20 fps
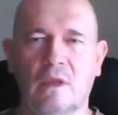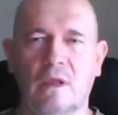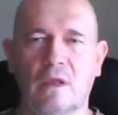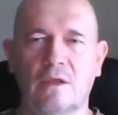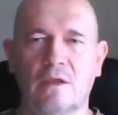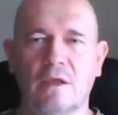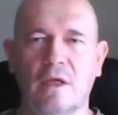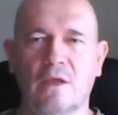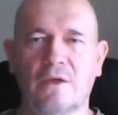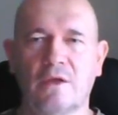
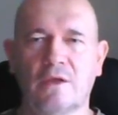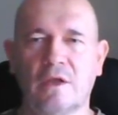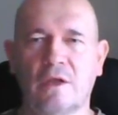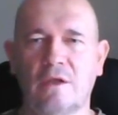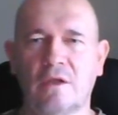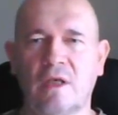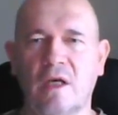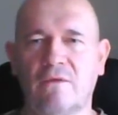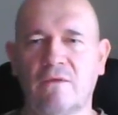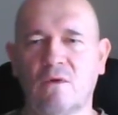Ale że ja te
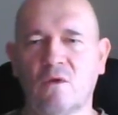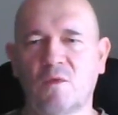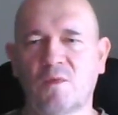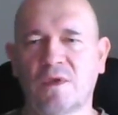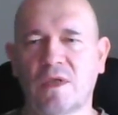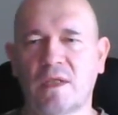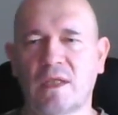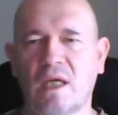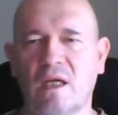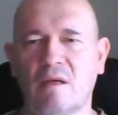rzeczy dawno już
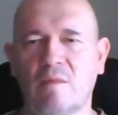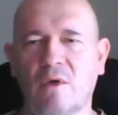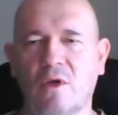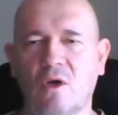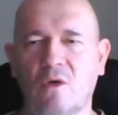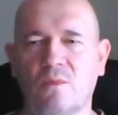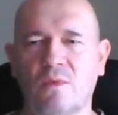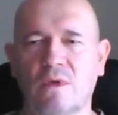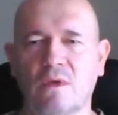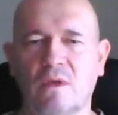przestałem
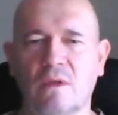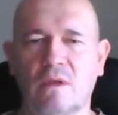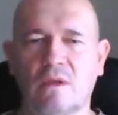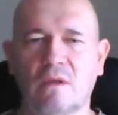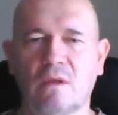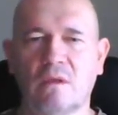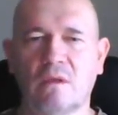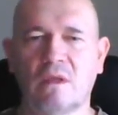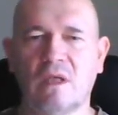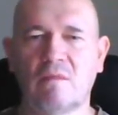robić
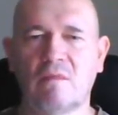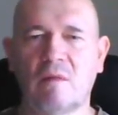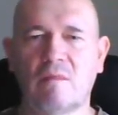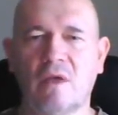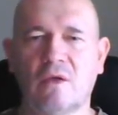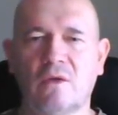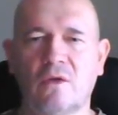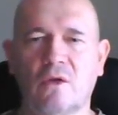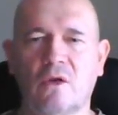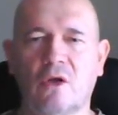i nie mam
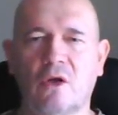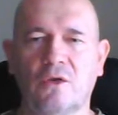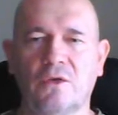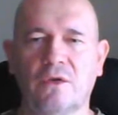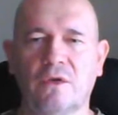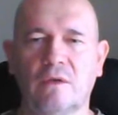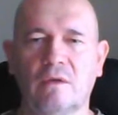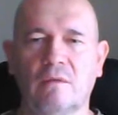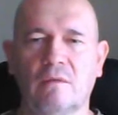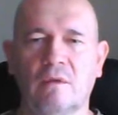na to
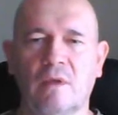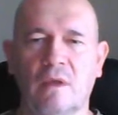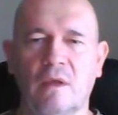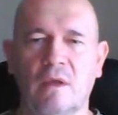ochoty,